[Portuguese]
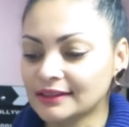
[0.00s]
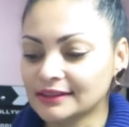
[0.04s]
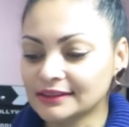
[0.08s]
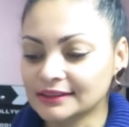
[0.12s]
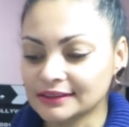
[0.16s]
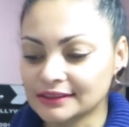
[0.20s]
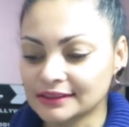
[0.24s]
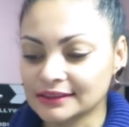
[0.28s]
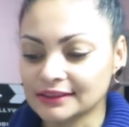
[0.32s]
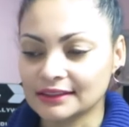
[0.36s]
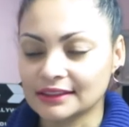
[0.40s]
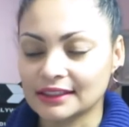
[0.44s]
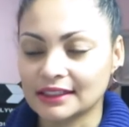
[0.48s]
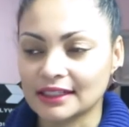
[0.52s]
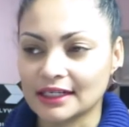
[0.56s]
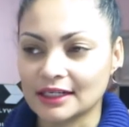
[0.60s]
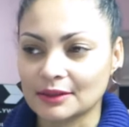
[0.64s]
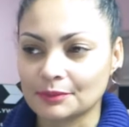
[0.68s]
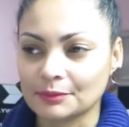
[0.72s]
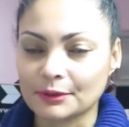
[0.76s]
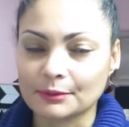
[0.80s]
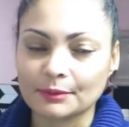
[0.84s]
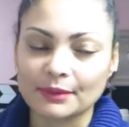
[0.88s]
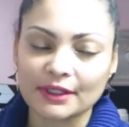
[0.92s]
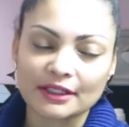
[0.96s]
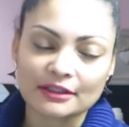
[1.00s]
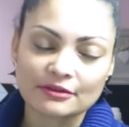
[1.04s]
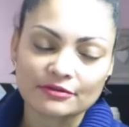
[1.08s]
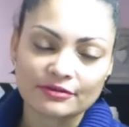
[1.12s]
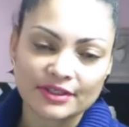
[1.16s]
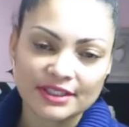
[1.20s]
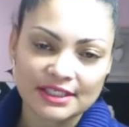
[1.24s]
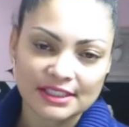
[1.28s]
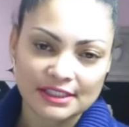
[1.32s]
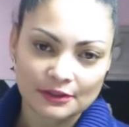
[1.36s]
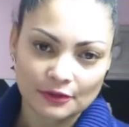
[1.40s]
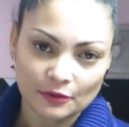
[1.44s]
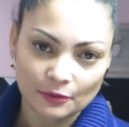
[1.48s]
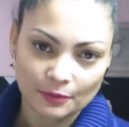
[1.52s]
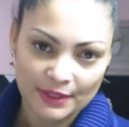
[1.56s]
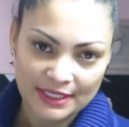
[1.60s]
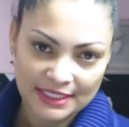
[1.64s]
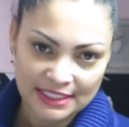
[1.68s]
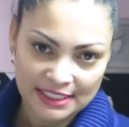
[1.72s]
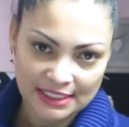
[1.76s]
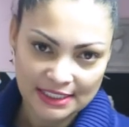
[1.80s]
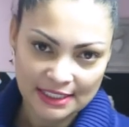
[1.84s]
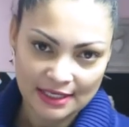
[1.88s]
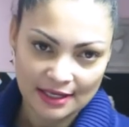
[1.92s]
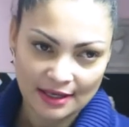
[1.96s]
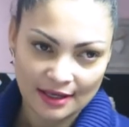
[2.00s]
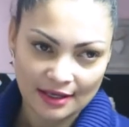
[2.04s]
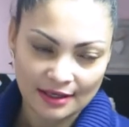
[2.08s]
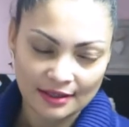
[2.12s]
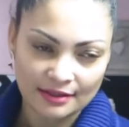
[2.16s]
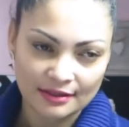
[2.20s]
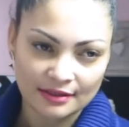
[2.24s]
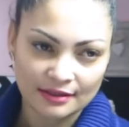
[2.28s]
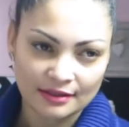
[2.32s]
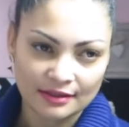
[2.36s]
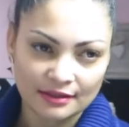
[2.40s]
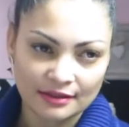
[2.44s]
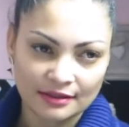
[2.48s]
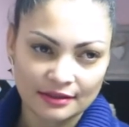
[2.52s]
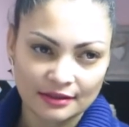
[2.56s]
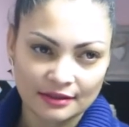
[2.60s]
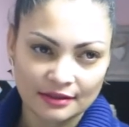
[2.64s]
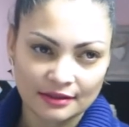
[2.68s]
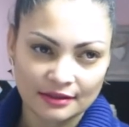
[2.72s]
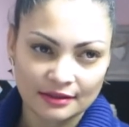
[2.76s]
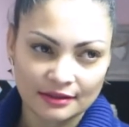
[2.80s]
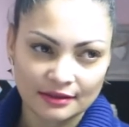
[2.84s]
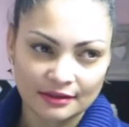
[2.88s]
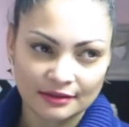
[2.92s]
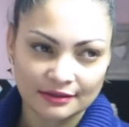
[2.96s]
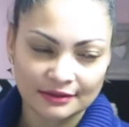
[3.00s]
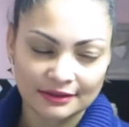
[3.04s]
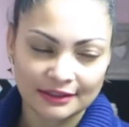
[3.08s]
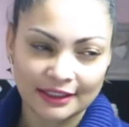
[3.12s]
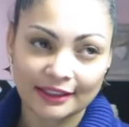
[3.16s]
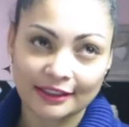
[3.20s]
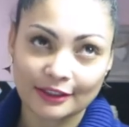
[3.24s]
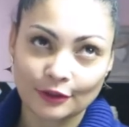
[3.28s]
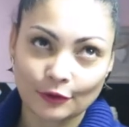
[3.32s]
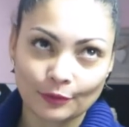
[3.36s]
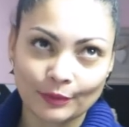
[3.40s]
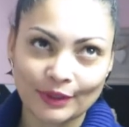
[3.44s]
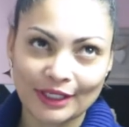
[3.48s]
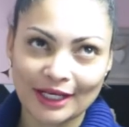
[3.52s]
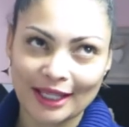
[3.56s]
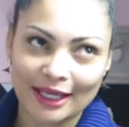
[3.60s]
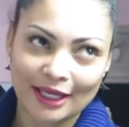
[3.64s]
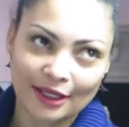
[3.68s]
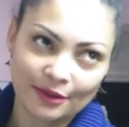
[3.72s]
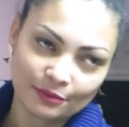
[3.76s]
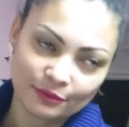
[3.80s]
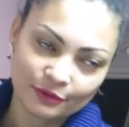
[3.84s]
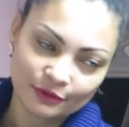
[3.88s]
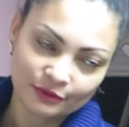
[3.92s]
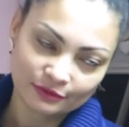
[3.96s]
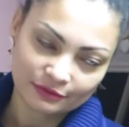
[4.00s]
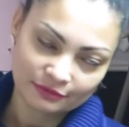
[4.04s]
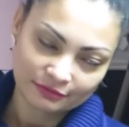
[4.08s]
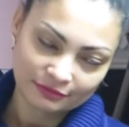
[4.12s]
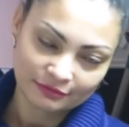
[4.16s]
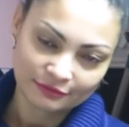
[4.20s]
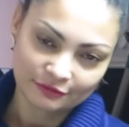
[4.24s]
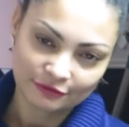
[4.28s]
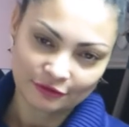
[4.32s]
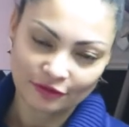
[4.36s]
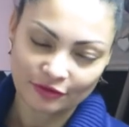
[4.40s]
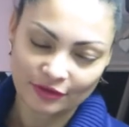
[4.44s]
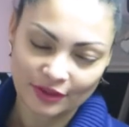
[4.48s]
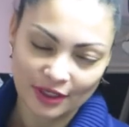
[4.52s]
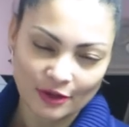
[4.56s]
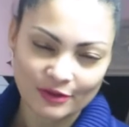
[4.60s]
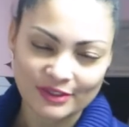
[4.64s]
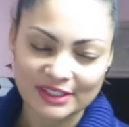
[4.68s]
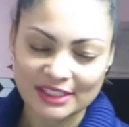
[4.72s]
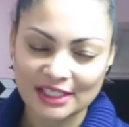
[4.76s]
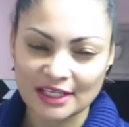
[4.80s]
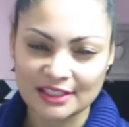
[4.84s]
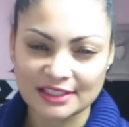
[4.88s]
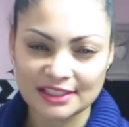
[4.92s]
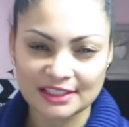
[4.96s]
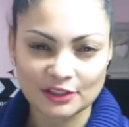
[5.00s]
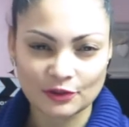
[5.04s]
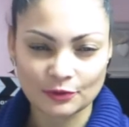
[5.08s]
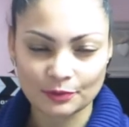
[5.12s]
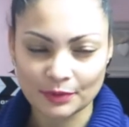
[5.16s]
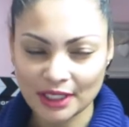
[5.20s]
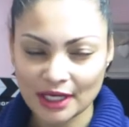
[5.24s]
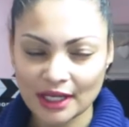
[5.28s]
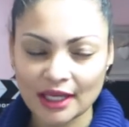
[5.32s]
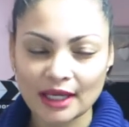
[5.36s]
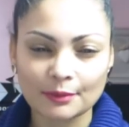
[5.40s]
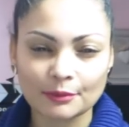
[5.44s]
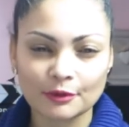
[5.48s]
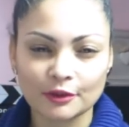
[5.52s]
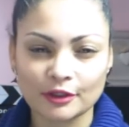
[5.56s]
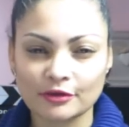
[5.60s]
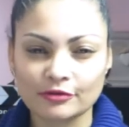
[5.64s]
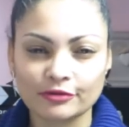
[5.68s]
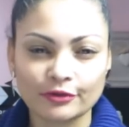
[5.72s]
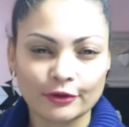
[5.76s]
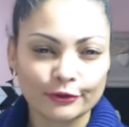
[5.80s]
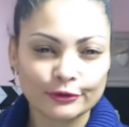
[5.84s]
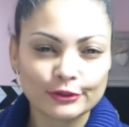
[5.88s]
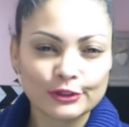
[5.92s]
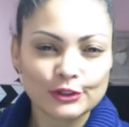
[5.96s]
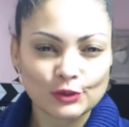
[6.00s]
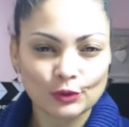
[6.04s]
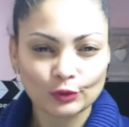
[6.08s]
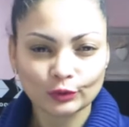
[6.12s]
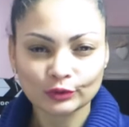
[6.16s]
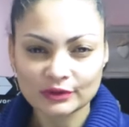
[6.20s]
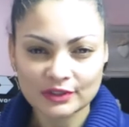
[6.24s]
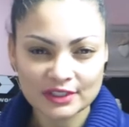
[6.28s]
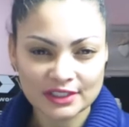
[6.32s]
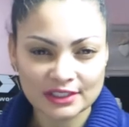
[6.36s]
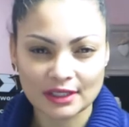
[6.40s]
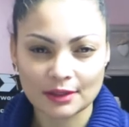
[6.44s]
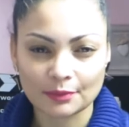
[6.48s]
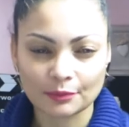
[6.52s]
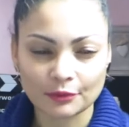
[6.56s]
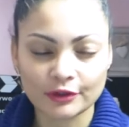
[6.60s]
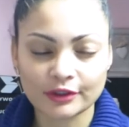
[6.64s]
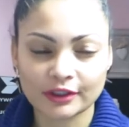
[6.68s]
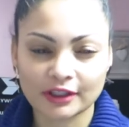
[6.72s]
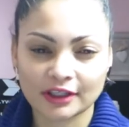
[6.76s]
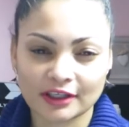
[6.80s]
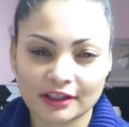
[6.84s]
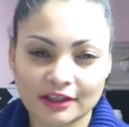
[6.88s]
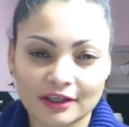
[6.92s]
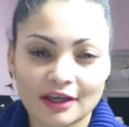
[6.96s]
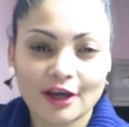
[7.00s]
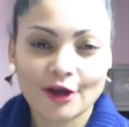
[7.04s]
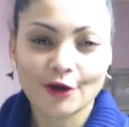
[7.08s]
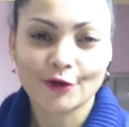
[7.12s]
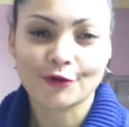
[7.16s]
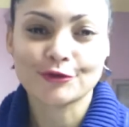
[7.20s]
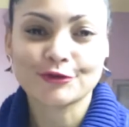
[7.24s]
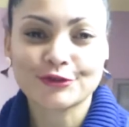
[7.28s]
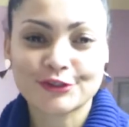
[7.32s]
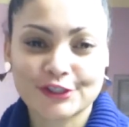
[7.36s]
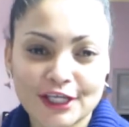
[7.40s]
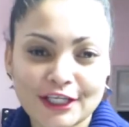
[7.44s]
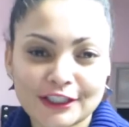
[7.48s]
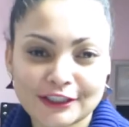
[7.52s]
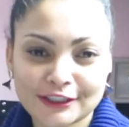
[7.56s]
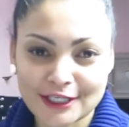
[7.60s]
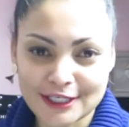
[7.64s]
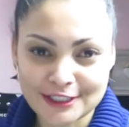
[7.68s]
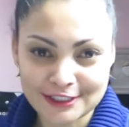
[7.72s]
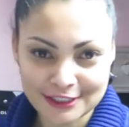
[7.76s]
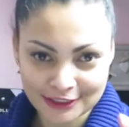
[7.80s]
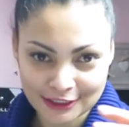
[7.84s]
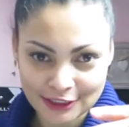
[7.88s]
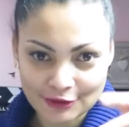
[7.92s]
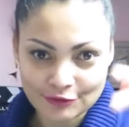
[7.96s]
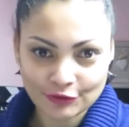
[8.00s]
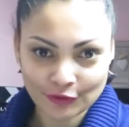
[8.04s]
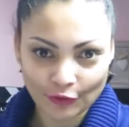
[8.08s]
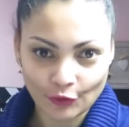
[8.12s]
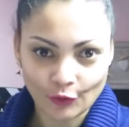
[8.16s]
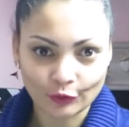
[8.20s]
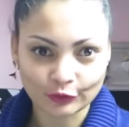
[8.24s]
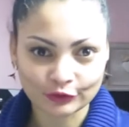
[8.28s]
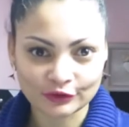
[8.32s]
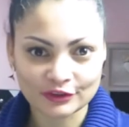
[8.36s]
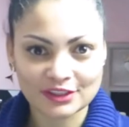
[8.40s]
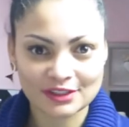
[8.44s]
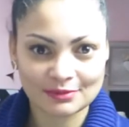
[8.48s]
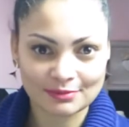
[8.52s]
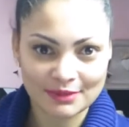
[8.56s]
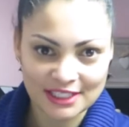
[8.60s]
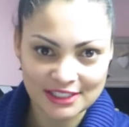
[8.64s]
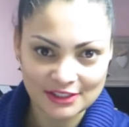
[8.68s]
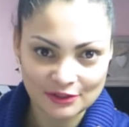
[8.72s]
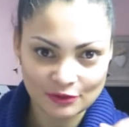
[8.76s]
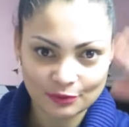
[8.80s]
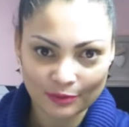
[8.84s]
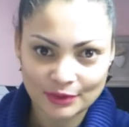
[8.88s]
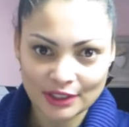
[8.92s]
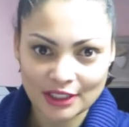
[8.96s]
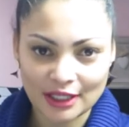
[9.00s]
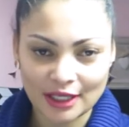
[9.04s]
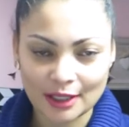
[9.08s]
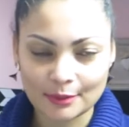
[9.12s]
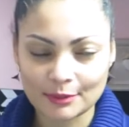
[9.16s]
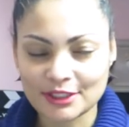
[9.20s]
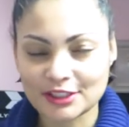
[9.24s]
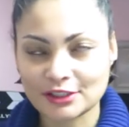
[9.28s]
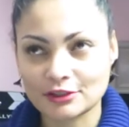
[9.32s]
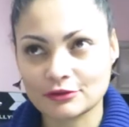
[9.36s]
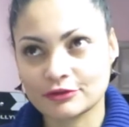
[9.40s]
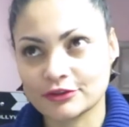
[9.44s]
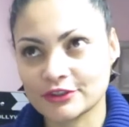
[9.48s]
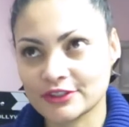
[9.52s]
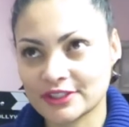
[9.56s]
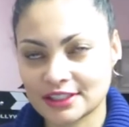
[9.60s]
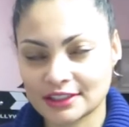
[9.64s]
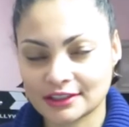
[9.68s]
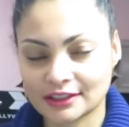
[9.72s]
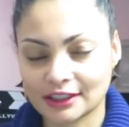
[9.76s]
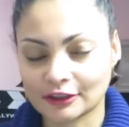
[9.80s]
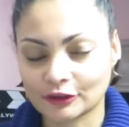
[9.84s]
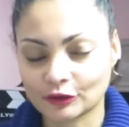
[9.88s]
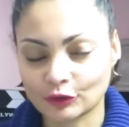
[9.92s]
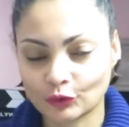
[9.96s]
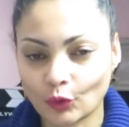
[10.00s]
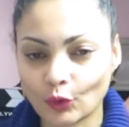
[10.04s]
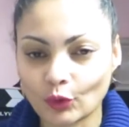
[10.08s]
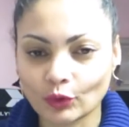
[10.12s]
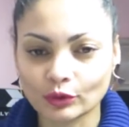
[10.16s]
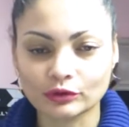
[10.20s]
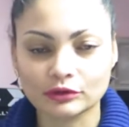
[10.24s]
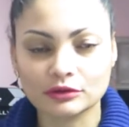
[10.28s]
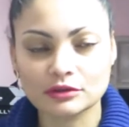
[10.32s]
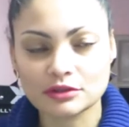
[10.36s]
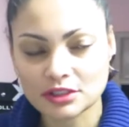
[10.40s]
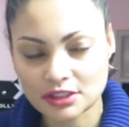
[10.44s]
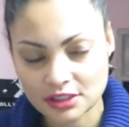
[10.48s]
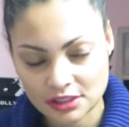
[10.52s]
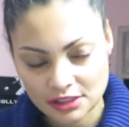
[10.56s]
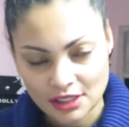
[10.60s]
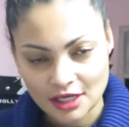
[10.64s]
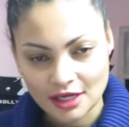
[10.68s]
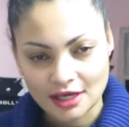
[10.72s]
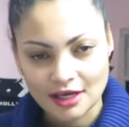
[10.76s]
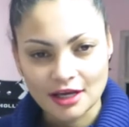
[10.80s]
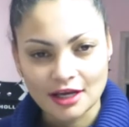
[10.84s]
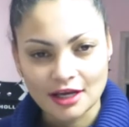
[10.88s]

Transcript: E a primeira vez que eu passei né, que eu me lembro. Vou falar os casos que eu me lembro, né, fora os outros, né, porque com certeza teve outros, mas eu não me lembro se eu for citar todos,